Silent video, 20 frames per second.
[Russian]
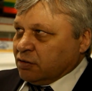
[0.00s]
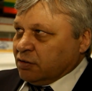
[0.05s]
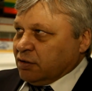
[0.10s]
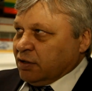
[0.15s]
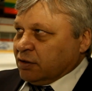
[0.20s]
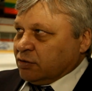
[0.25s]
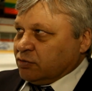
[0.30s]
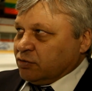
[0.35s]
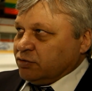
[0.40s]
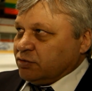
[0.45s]

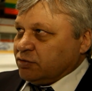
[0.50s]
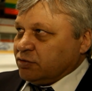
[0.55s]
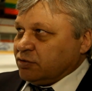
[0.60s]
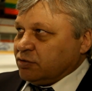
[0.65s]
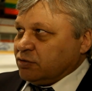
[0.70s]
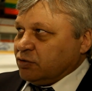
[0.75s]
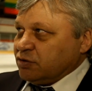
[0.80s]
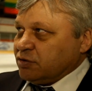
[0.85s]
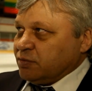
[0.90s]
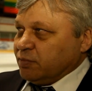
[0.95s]
да. то,
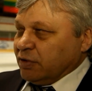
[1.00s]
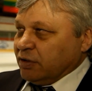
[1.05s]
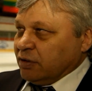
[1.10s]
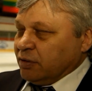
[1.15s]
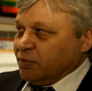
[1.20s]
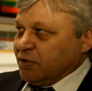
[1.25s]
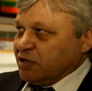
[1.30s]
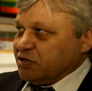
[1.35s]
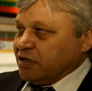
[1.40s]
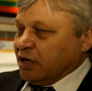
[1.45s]
то есть мы
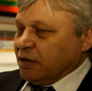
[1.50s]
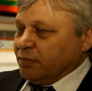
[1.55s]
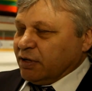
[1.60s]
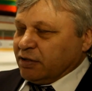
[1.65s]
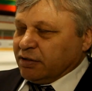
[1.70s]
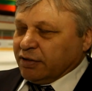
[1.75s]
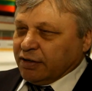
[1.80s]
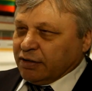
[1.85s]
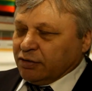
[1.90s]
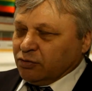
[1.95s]
опережаем их
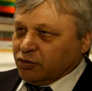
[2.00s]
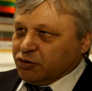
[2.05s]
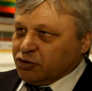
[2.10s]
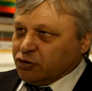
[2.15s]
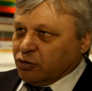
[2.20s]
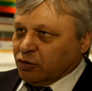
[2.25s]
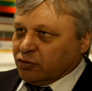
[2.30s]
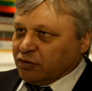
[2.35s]
на одно очко.